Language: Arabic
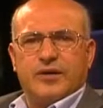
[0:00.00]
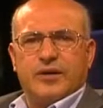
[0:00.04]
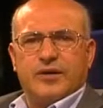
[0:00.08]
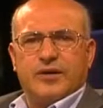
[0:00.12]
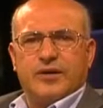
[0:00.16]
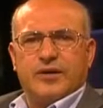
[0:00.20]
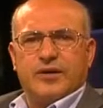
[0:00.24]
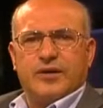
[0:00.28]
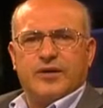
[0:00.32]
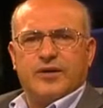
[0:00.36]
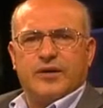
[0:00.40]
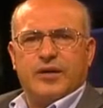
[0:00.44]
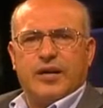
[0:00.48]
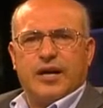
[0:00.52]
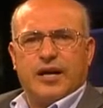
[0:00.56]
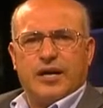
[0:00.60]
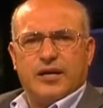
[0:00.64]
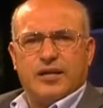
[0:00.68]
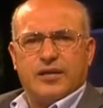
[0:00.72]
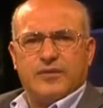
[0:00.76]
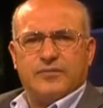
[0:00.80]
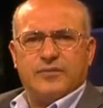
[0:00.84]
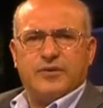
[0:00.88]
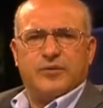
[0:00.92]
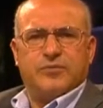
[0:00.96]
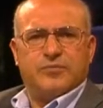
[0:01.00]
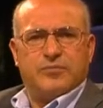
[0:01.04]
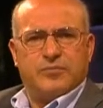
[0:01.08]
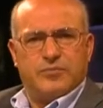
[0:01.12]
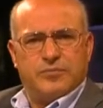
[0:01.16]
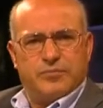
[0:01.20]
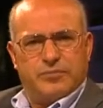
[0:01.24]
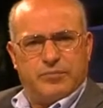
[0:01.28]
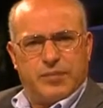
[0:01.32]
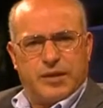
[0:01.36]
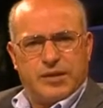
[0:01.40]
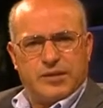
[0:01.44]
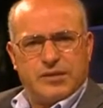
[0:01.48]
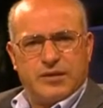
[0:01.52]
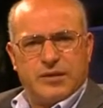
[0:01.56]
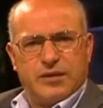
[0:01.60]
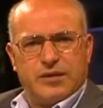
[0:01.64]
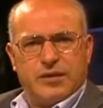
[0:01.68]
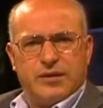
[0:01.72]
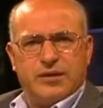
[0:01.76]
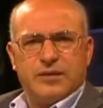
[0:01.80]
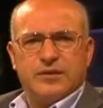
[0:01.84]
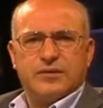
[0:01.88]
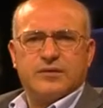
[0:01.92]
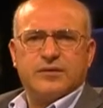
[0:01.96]
آه لاحظت فيهم
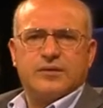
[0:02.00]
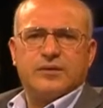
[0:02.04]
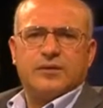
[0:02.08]
بساطة